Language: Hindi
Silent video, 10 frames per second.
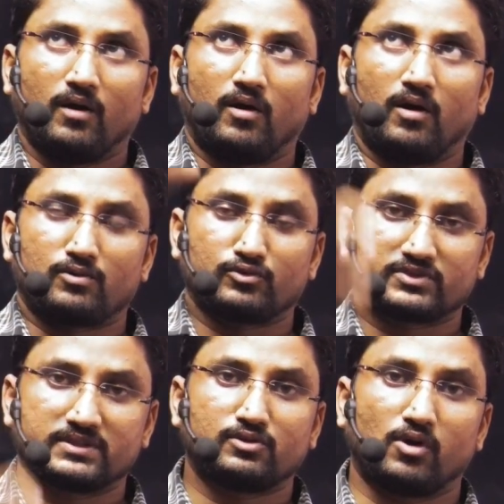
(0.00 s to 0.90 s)
और
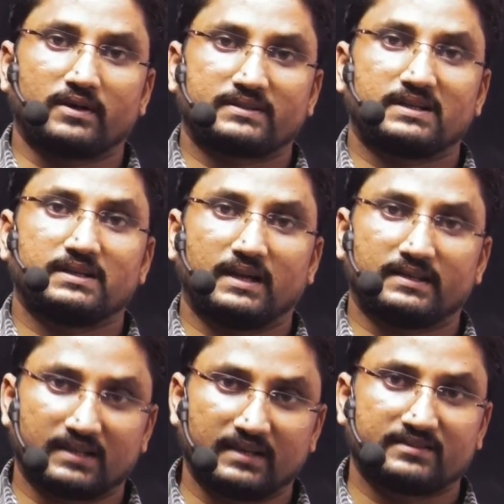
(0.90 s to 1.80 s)
उसी कांस्टेंट
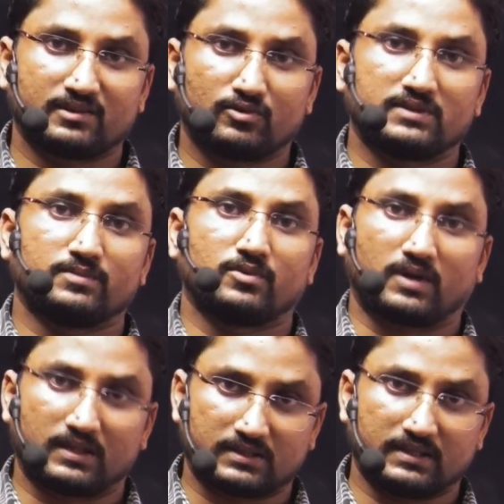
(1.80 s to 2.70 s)
एसेलेशन को ही हम लोग
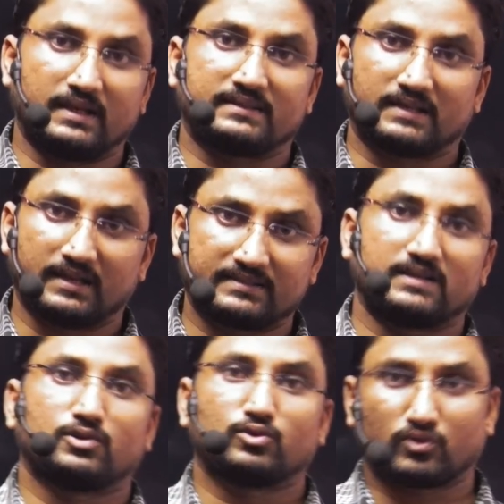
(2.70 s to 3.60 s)
कहते हैं एसेलेशन
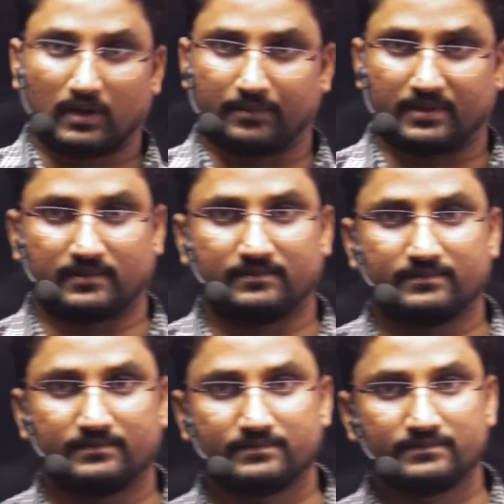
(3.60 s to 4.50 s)
ड्यू टू ग्रेविटी
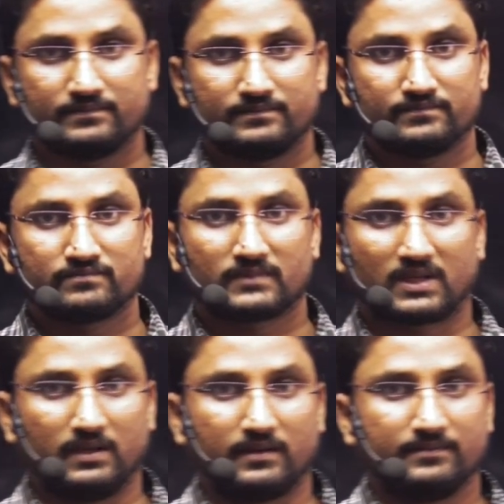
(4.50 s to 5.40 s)

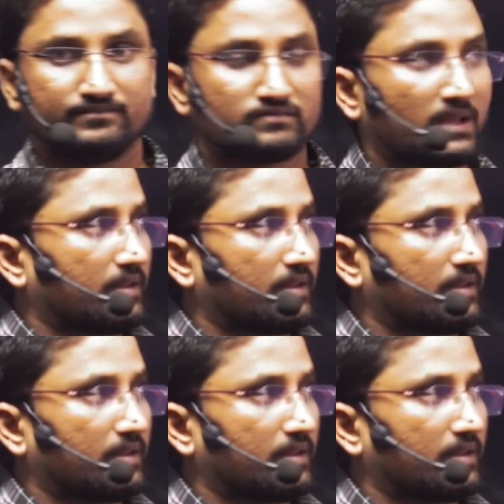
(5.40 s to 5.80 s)
क्लियर देख